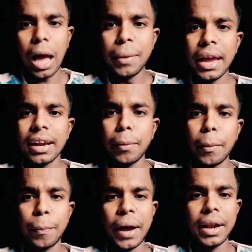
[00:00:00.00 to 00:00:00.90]
আমি এটা
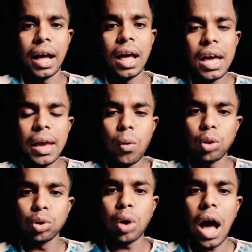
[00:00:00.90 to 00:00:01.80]
ভেবে পাই না
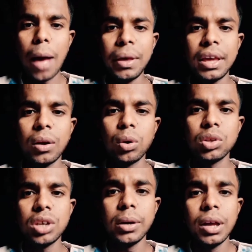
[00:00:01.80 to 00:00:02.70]
অথচ আমি কি
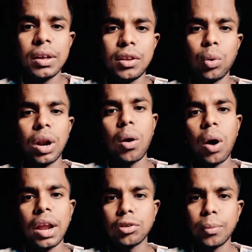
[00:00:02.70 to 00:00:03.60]
করছি যে ওনারা
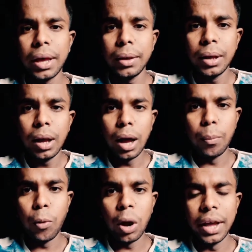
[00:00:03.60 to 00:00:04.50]
অনেক সময়
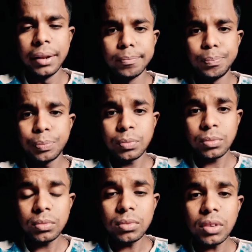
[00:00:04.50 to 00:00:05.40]
বলেন
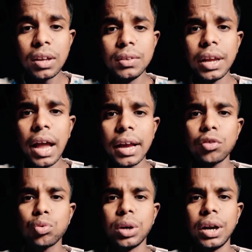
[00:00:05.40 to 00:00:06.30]
যে নাকি
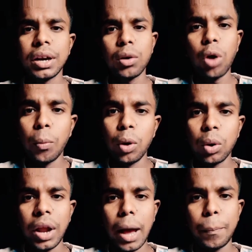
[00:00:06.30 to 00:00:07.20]
স্টুডেন্টরা ডবল
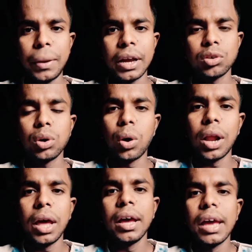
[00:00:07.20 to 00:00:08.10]
করে অ্যাপ্লিকেশন
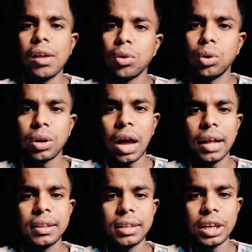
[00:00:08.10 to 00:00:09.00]
করে এই জন্য টাকা
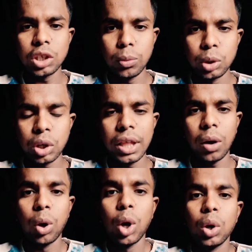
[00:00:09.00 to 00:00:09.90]
দিতে গিয়ে সমস্যায় দেখো